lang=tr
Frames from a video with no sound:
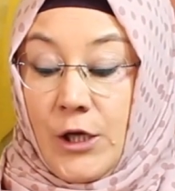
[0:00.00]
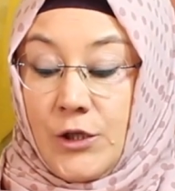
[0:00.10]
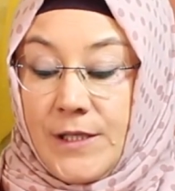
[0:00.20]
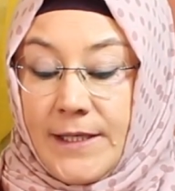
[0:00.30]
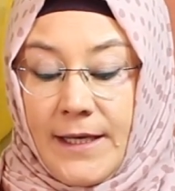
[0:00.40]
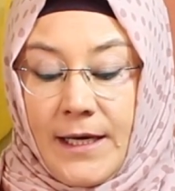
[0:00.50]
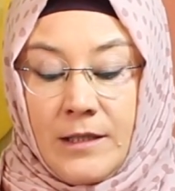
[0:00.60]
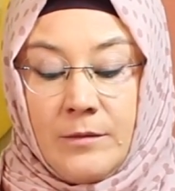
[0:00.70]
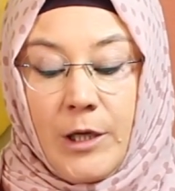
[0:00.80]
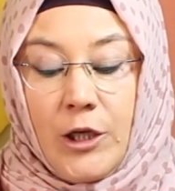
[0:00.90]
Zekiye
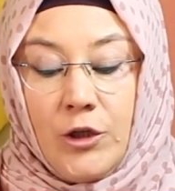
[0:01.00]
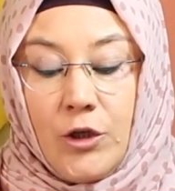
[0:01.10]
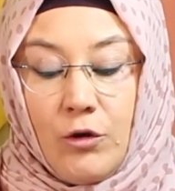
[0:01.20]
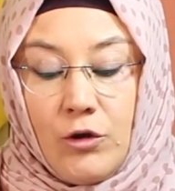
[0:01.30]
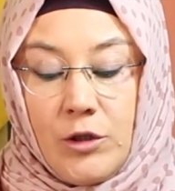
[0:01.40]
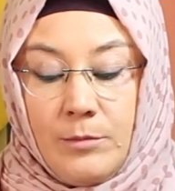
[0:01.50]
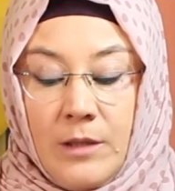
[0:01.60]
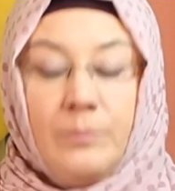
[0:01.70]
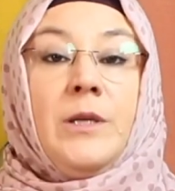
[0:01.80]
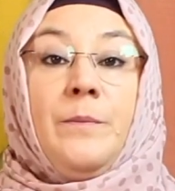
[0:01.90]
Hanım elinde
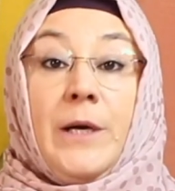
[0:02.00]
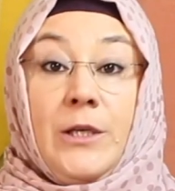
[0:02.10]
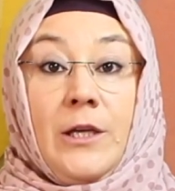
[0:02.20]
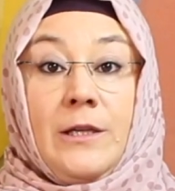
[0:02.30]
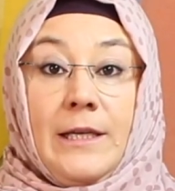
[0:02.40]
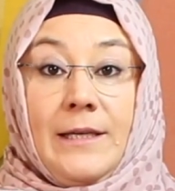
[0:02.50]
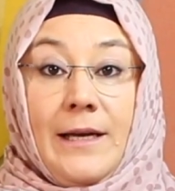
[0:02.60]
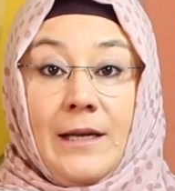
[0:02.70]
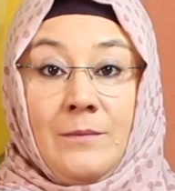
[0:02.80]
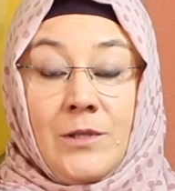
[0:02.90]
kocaman bir paketle
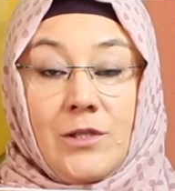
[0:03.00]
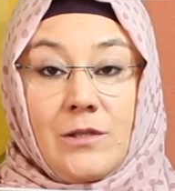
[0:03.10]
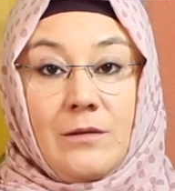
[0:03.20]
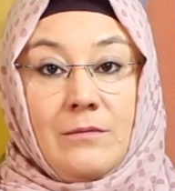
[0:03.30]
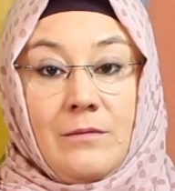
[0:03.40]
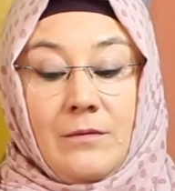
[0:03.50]
gelmişti.